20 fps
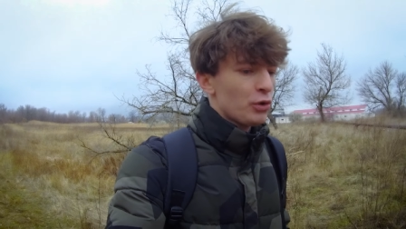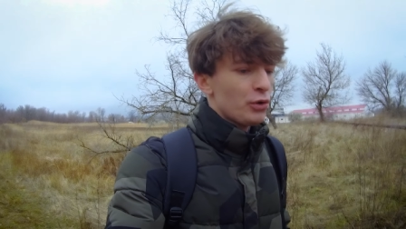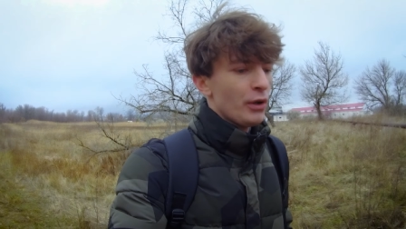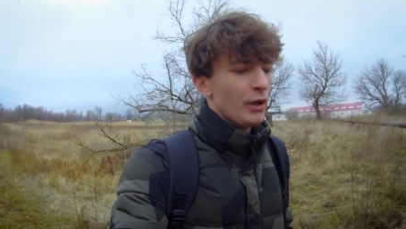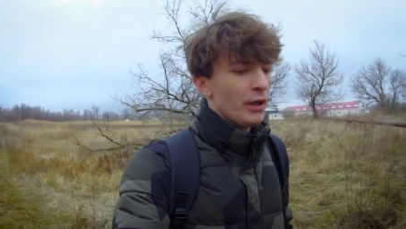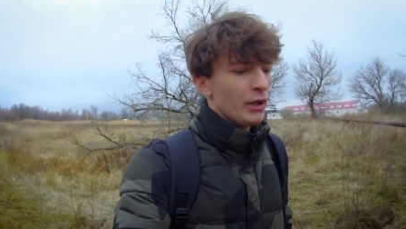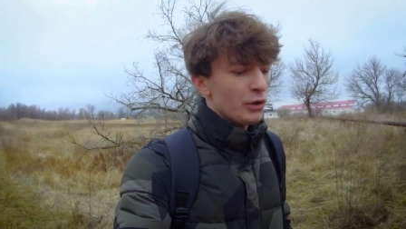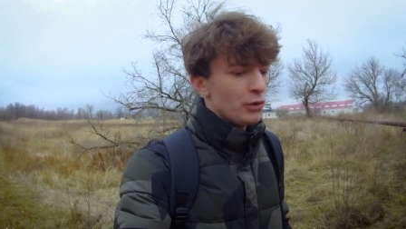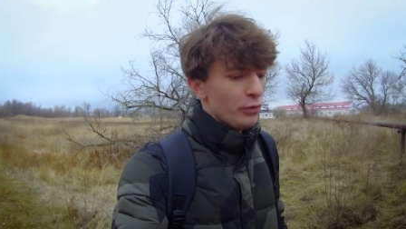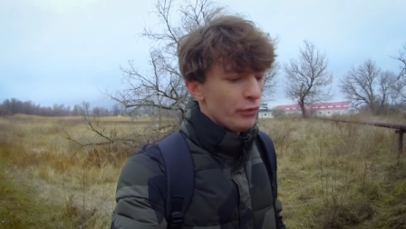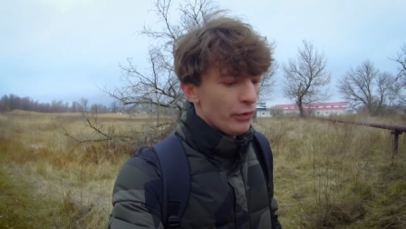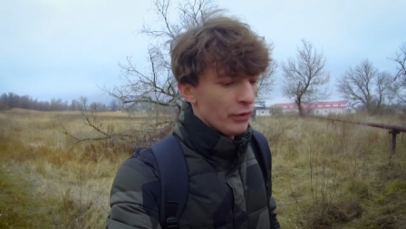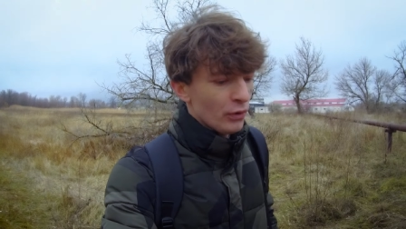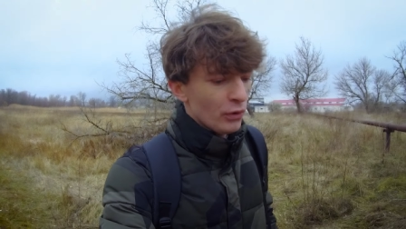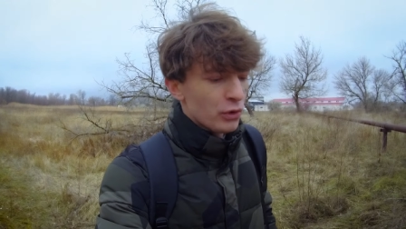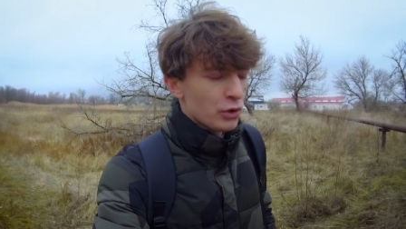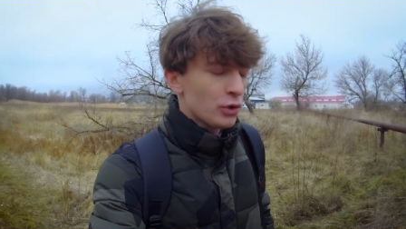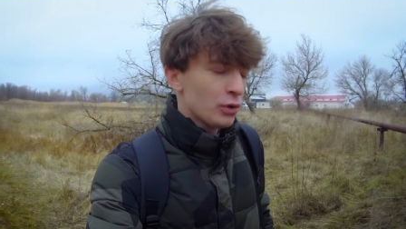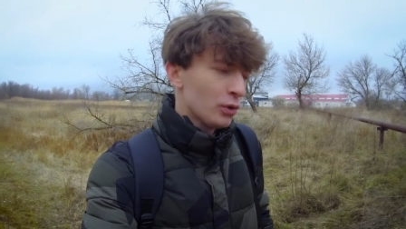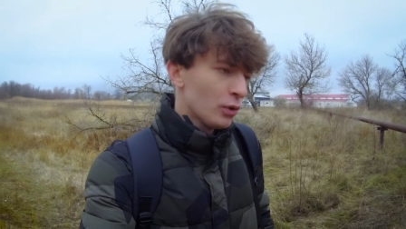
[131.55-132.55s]
что я хочу, все
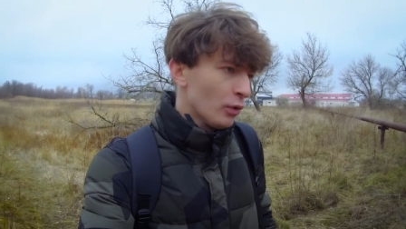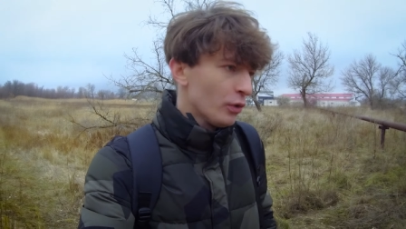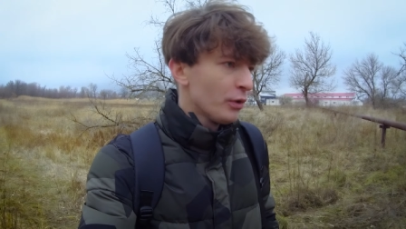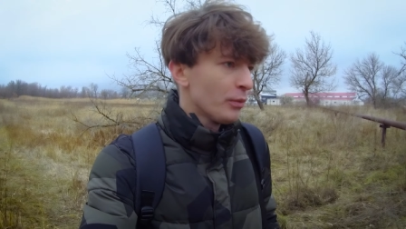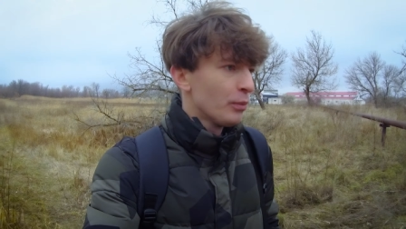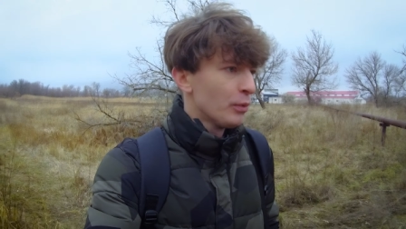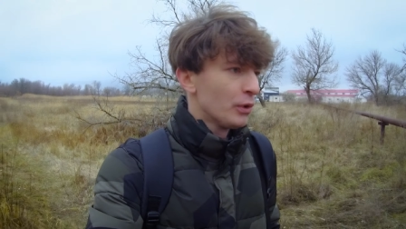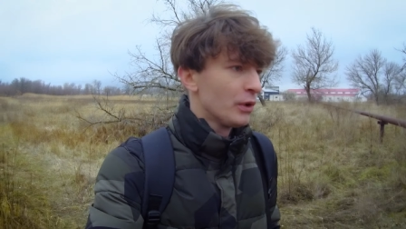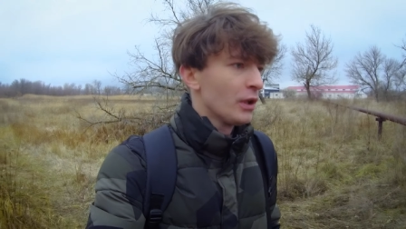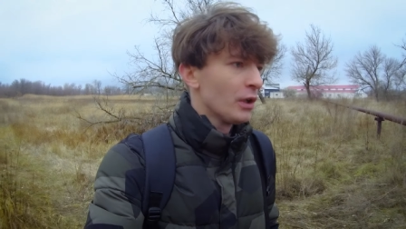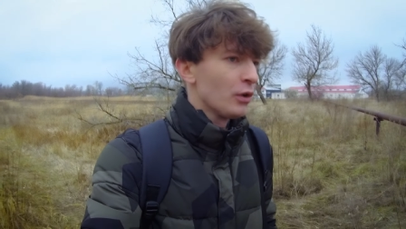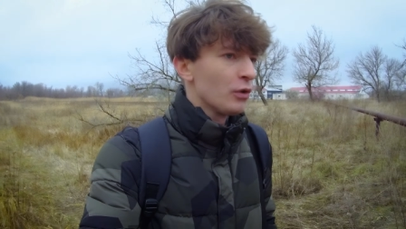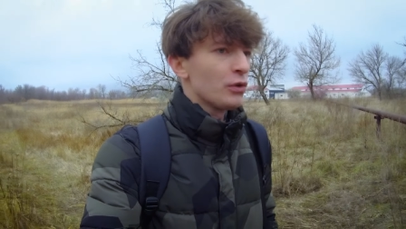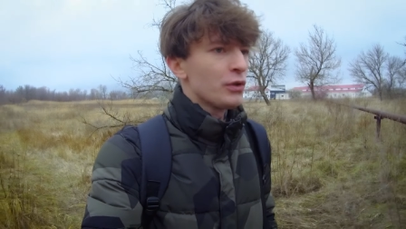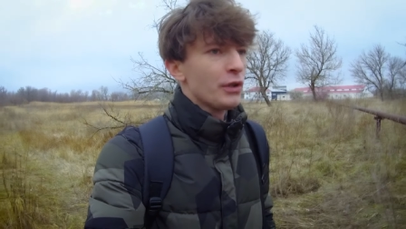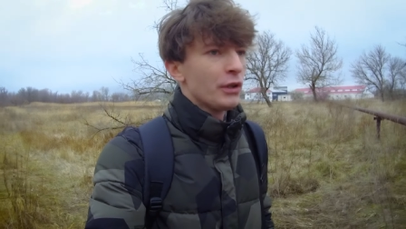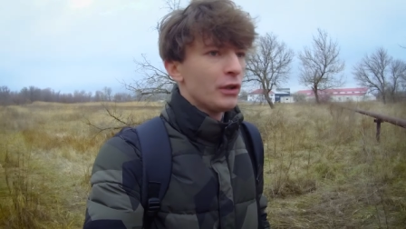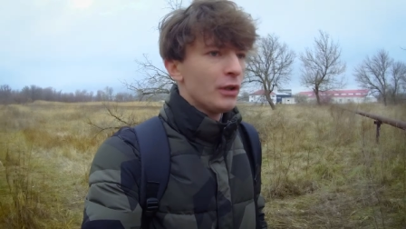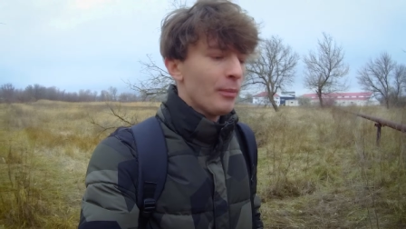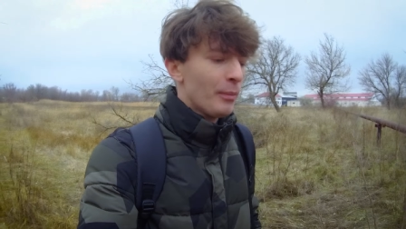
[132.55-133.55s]
равно что-нибудь
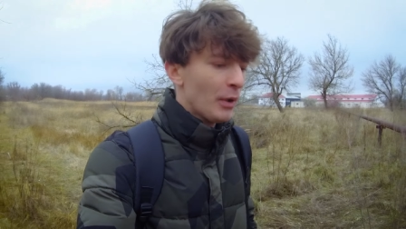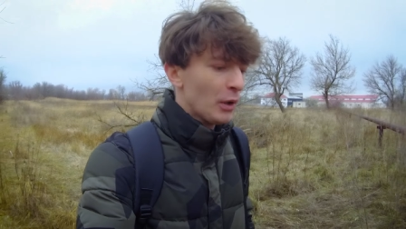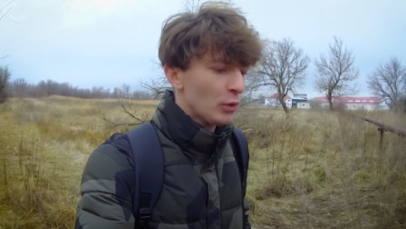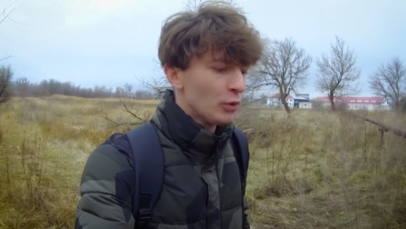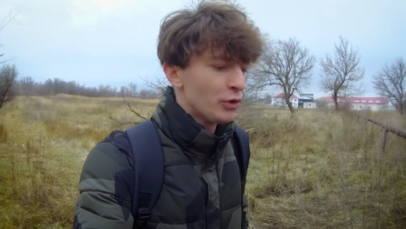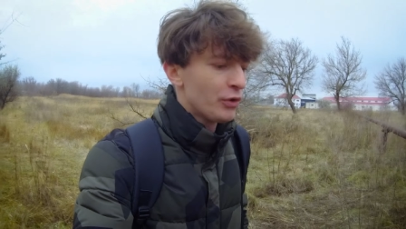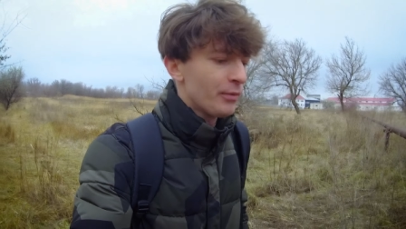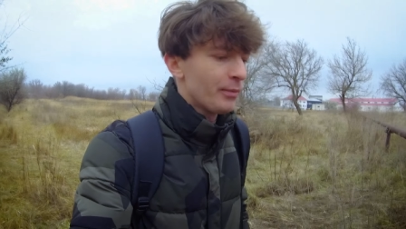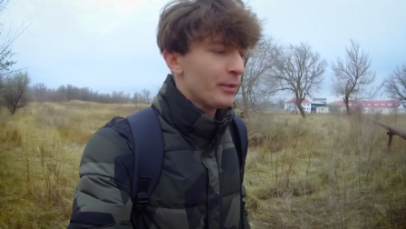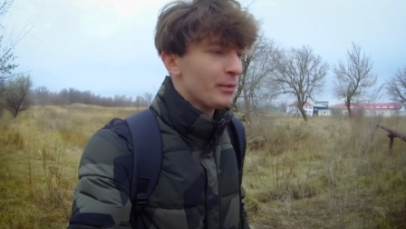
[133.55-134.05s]
хорошее да получится.